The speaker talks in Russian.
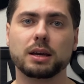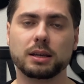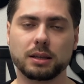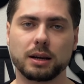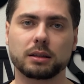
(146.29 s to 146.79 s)
и
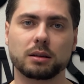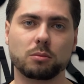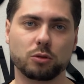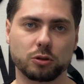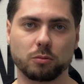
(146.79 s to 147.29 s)
директора
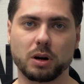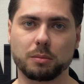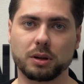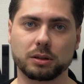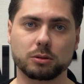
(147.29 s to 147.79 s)
Moscow
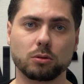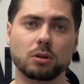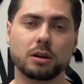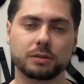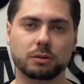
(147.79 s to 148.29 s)
Barbering School
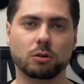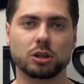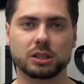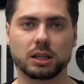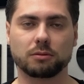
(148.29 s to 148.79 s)
School всего
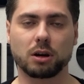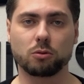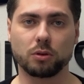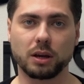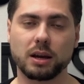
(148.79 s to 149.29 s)
лишь за два
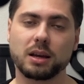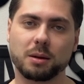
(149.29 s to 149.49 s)
года.